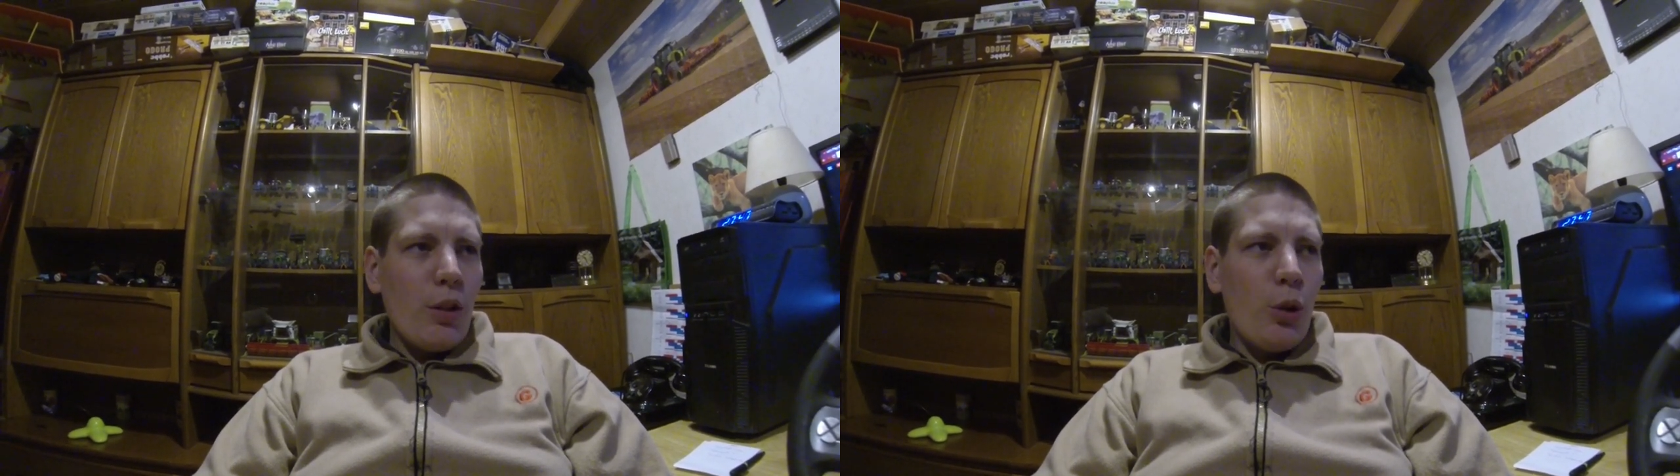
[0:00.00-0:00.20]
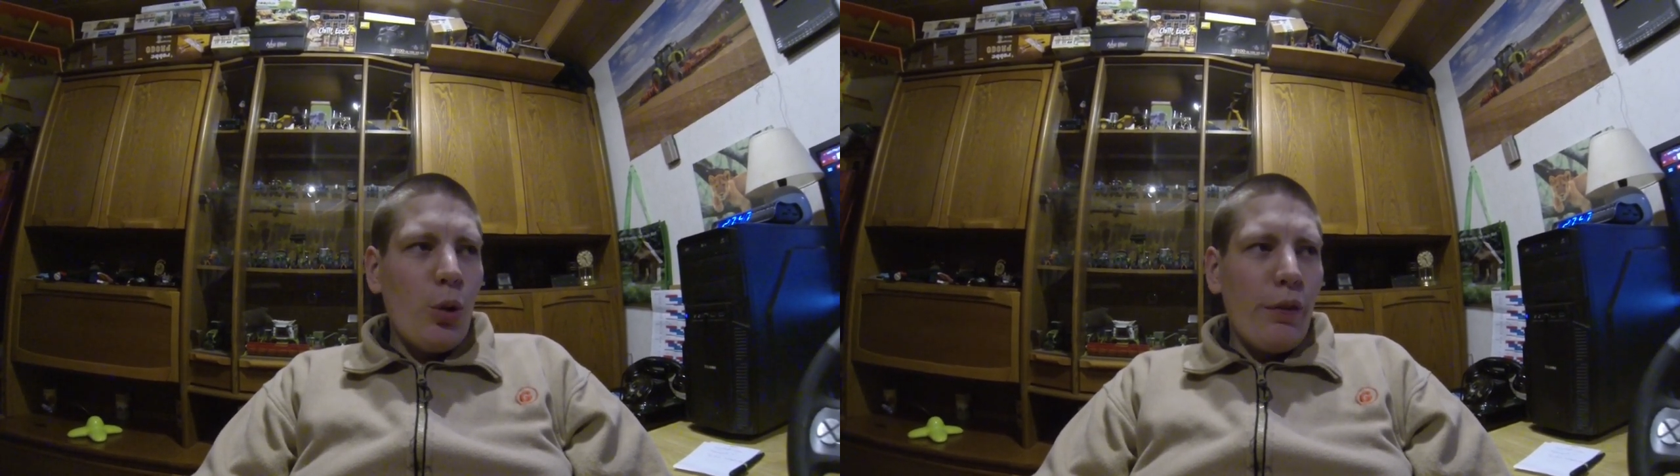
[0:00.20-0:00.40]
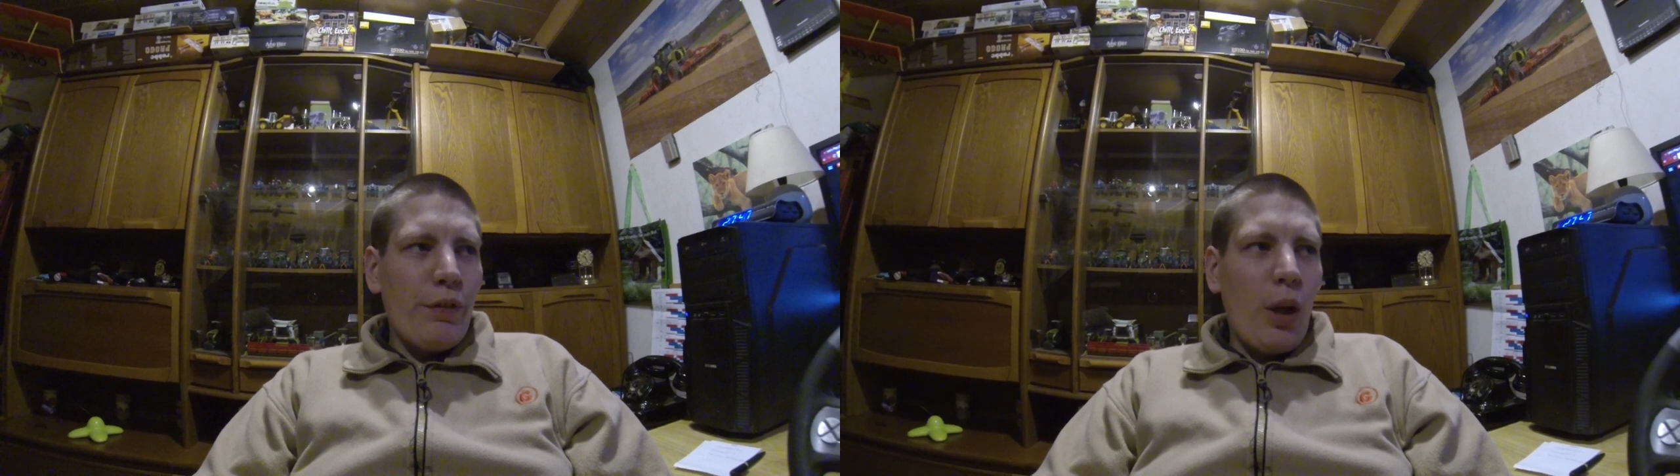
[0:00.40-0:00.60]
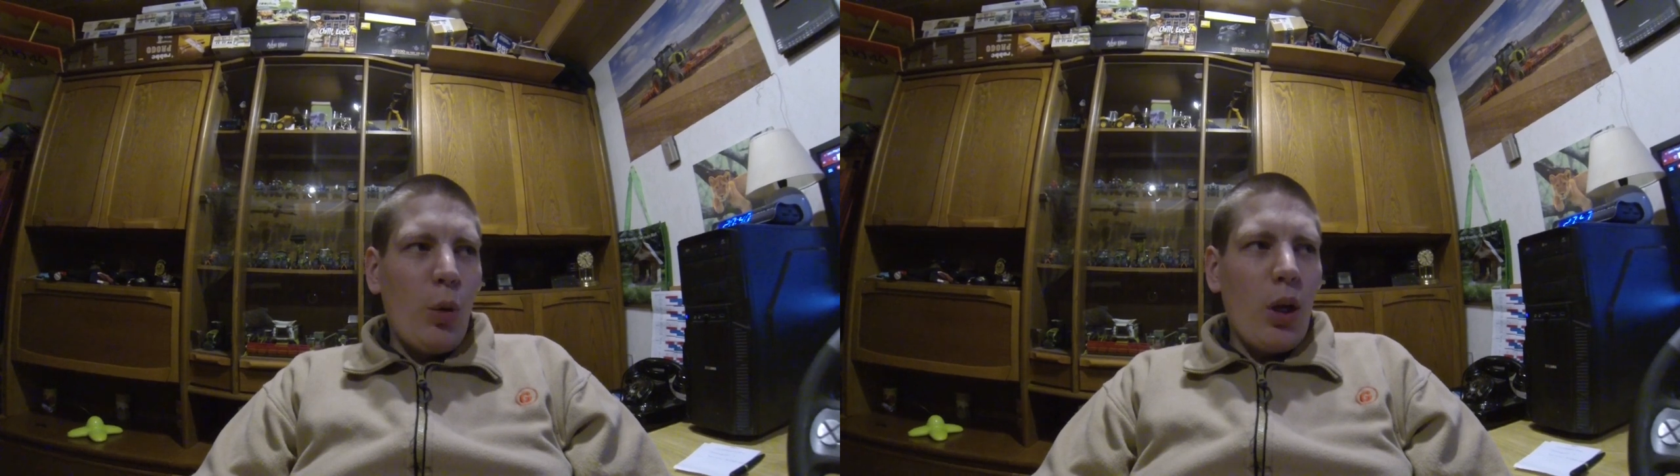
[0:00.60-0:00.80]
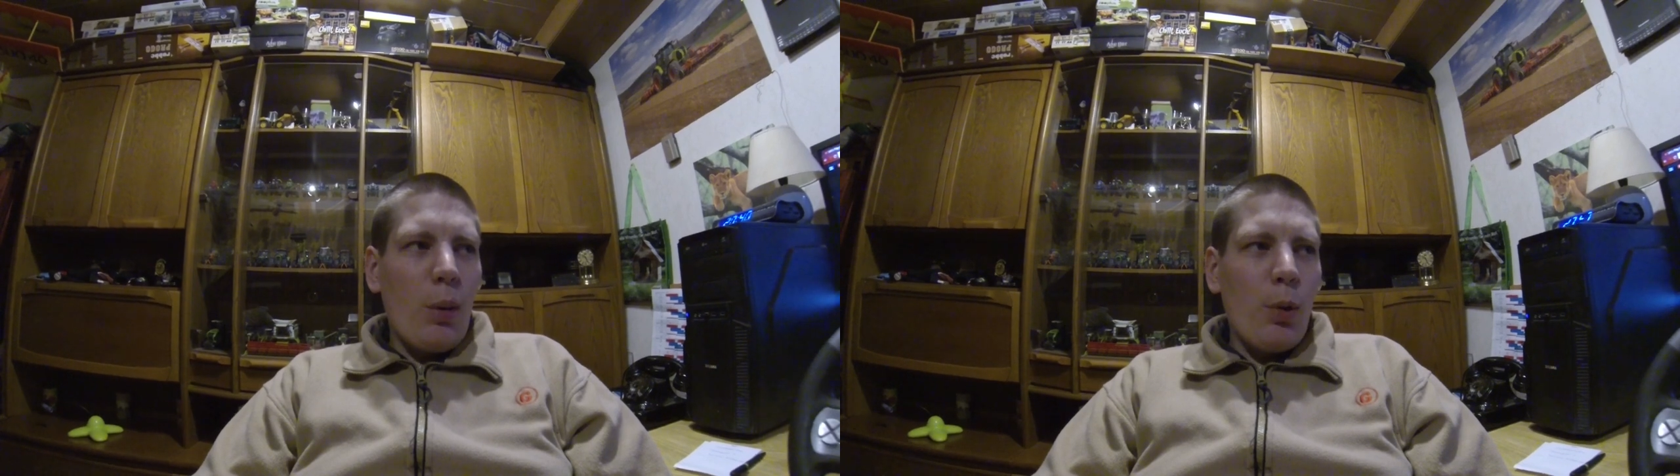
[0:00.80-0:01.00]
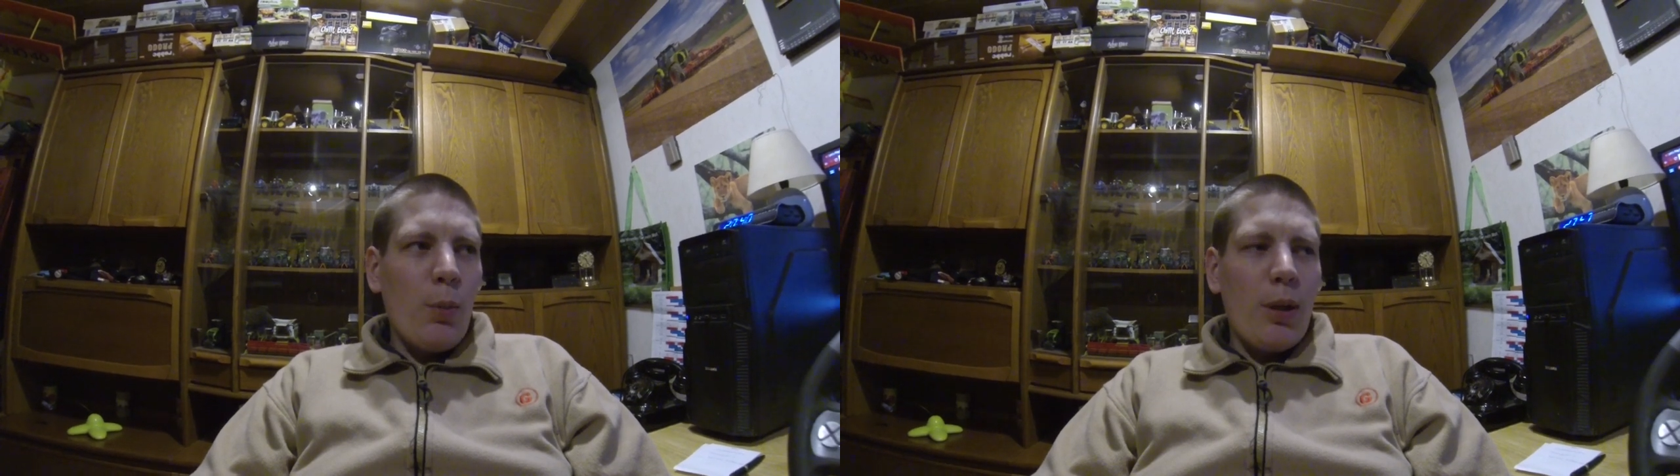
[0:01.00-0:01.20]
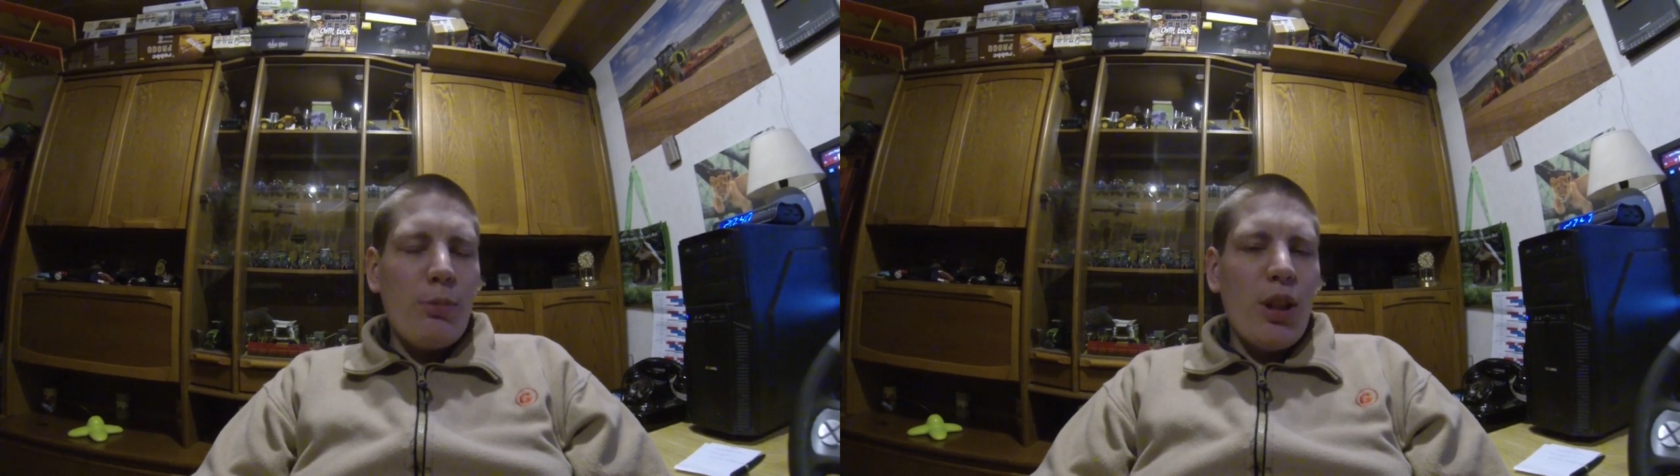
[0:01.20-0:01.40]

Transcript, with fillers: Die dürfte auch kein Problem